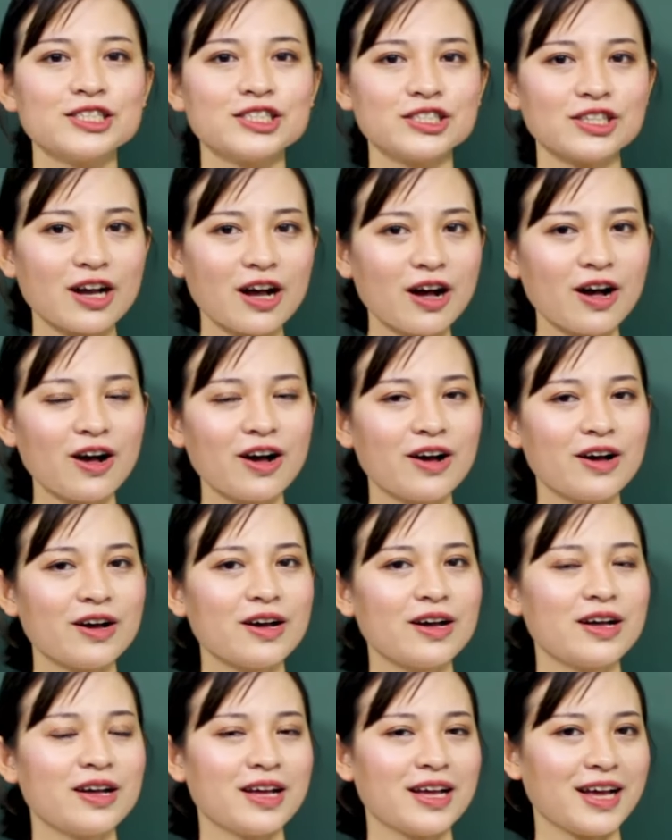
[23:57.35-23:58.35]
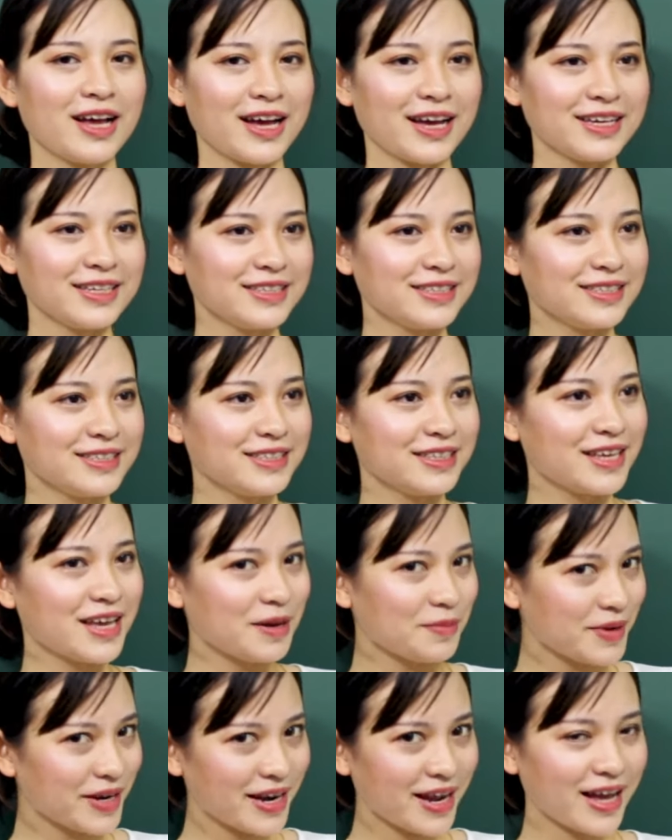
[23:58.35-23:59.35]
cho anh
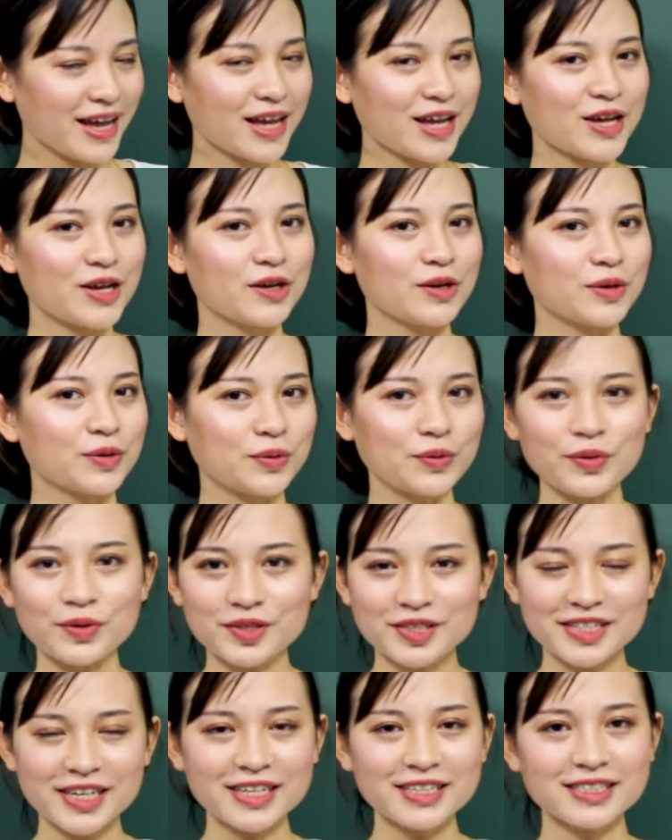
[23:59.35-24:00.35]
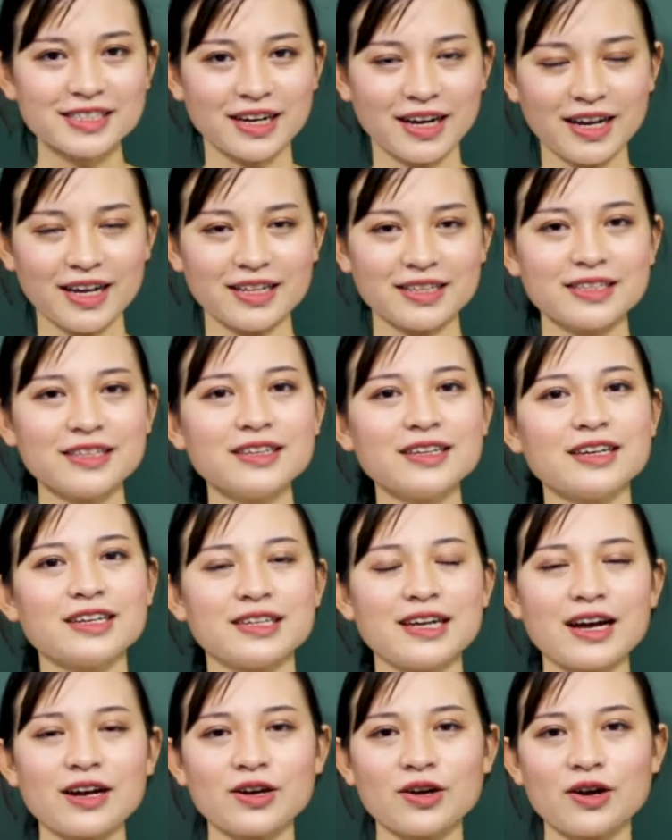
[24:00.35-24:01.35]
Yamada cuốn sách chẳng hạn, tức là đã